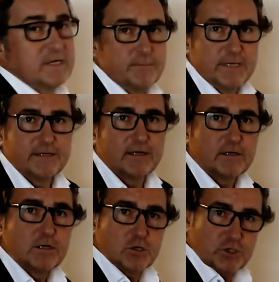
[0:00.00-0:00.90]
mm
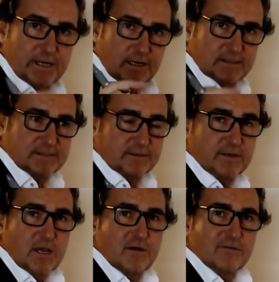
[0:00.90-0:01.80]
stark sind.
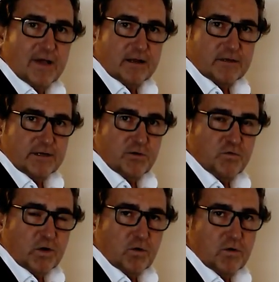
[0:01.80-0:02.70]
Frag da den
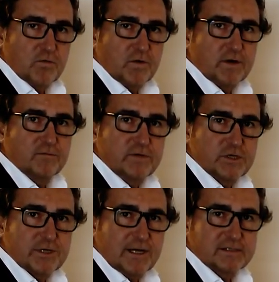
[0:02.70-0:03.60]
Verkäufer, wie
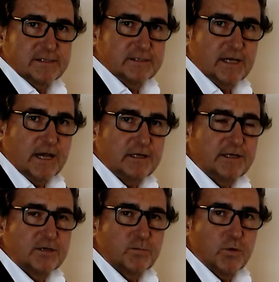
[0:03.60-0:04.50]
stark sind die
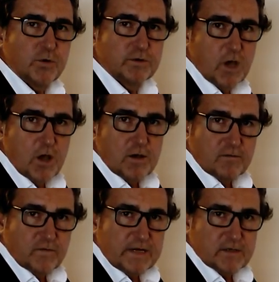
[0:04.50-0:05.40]
Einlegeböden.
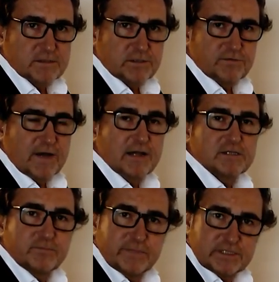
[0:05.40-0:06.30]
Wenn er es nicht
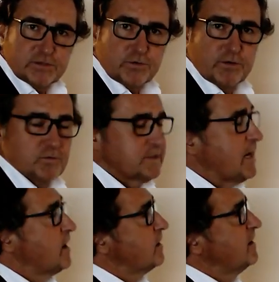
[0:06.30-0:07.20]
weiß, misst zur Not
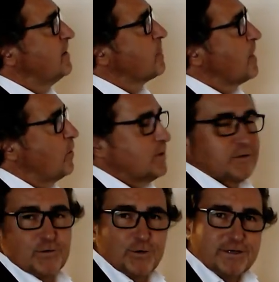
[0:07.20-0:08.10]
nach, aber
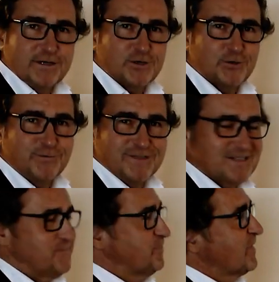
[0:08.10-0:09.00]
das sollte der schon
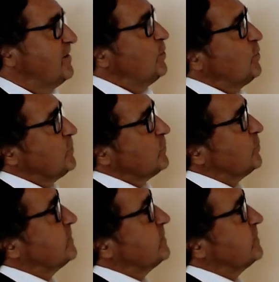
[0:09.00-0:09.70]
wissen. So,